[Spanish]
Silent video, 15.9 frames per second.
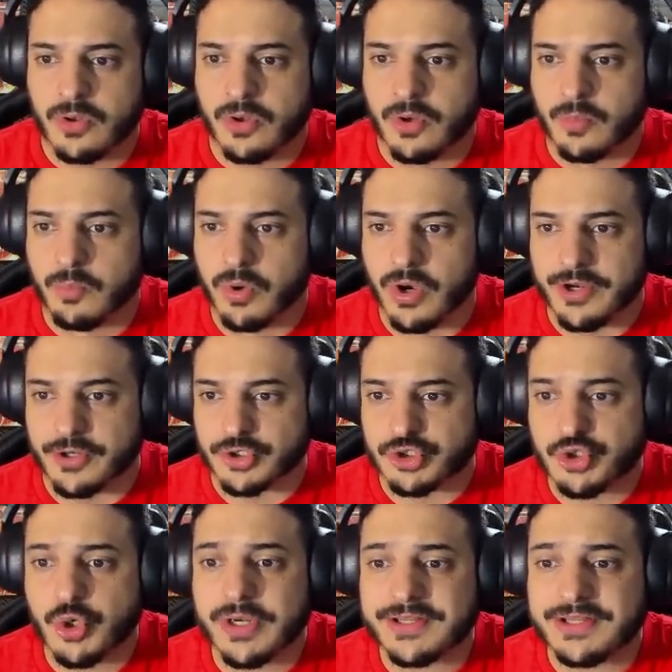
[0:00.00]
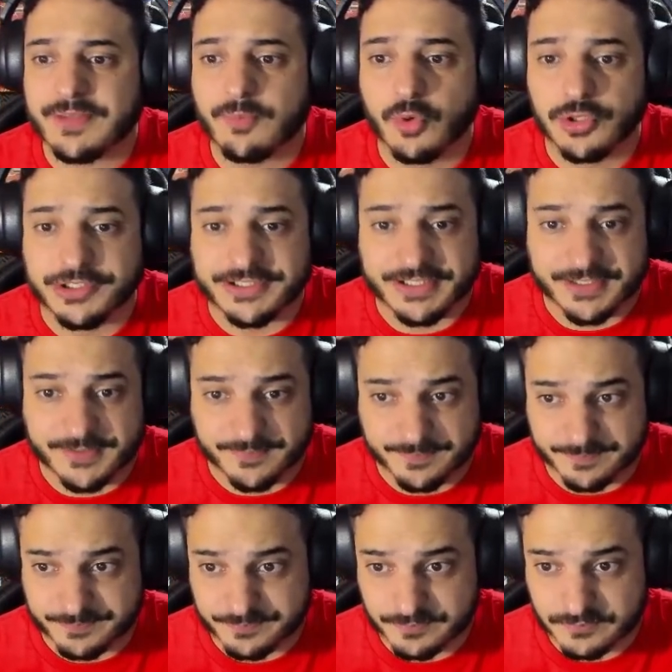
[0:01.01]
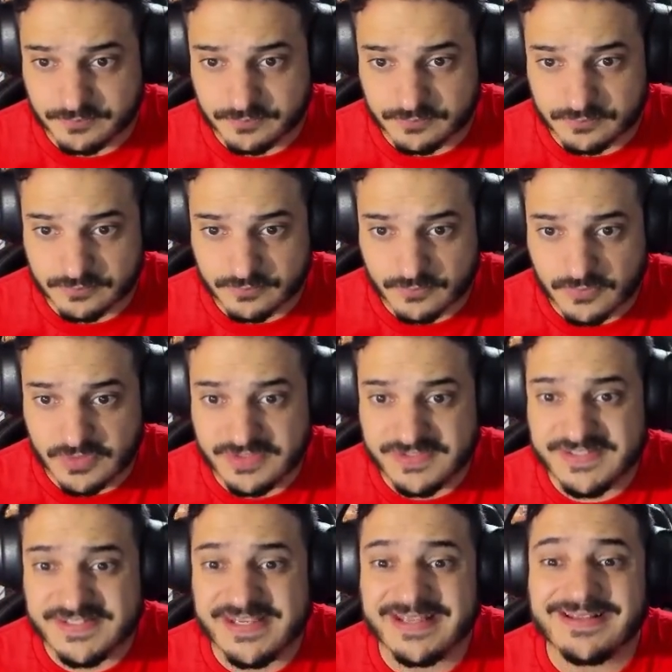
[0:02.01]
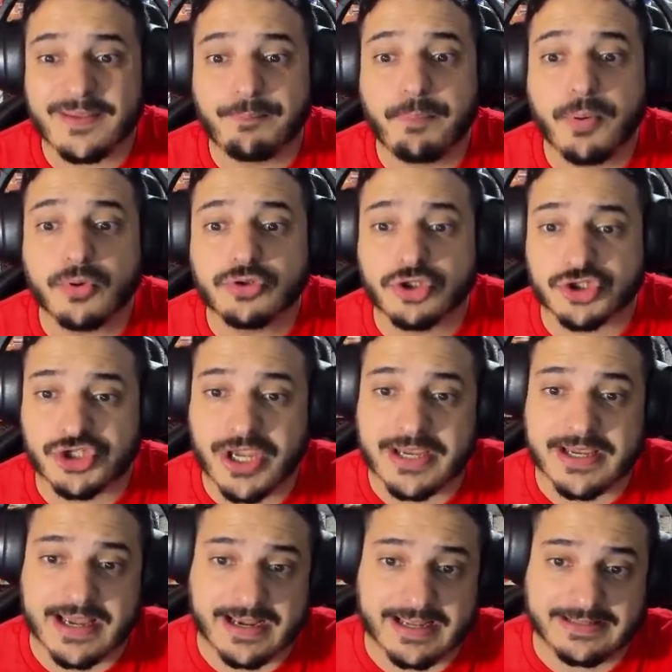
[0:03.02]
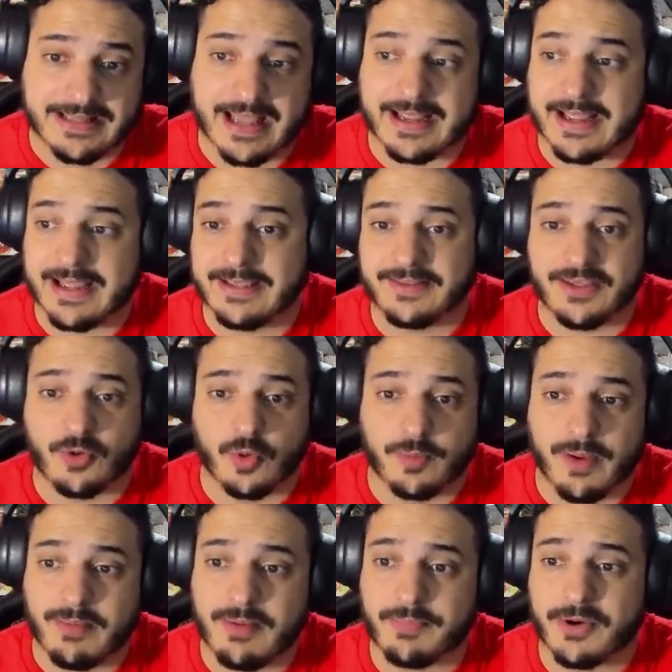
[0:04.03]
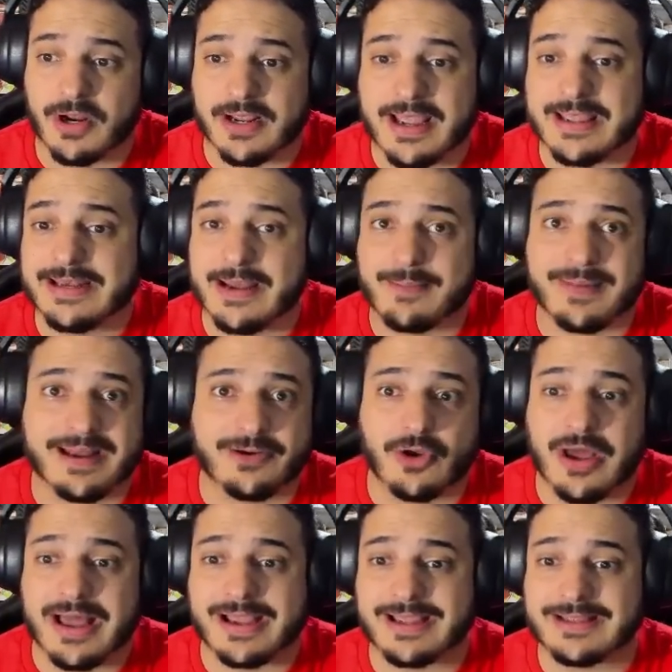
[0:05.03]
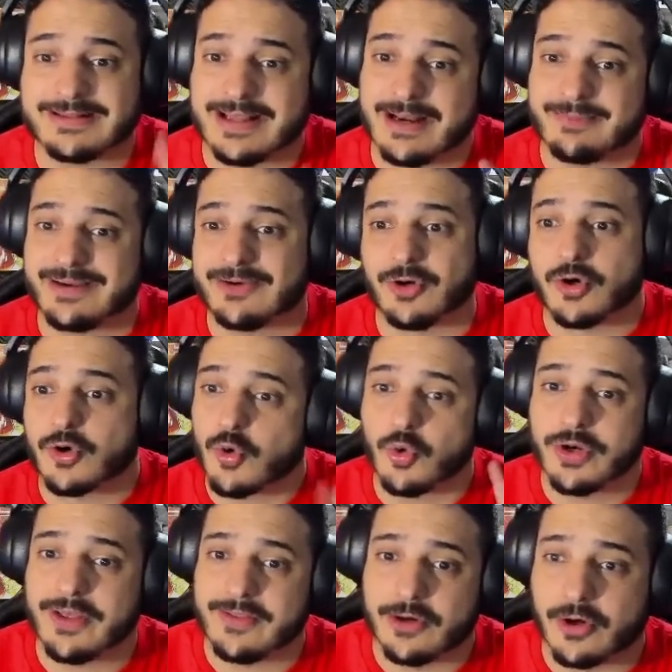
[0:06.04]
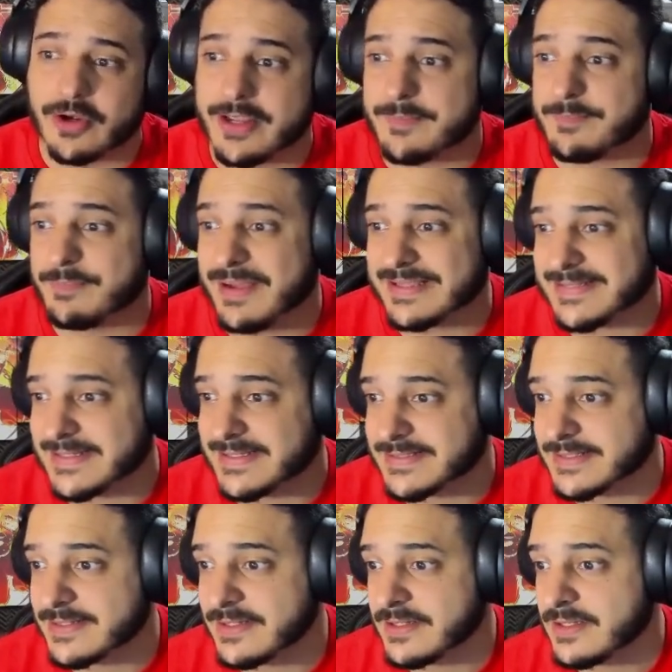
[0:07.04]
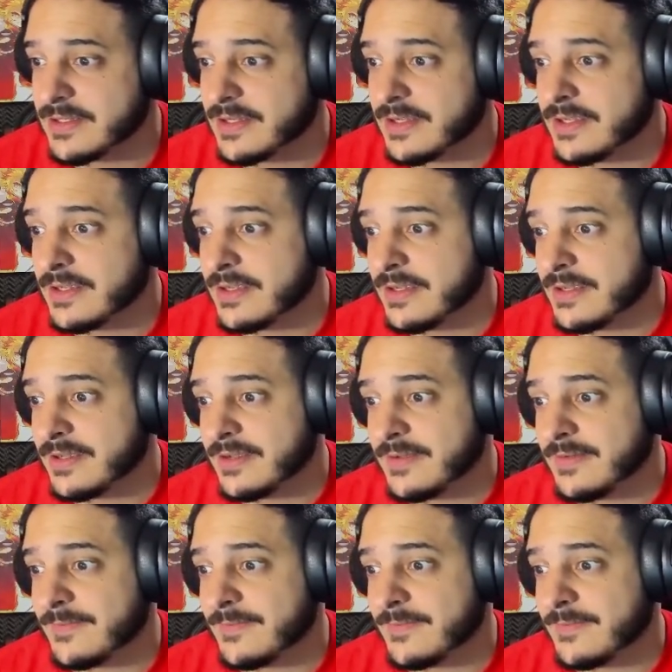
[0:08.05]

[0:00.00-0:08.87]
Bueno, suerte multi. 7.6. Acá, acá, discúlpame, pero acá hay la mano, acá está la mano oscura de los Game Passes. No, totalmente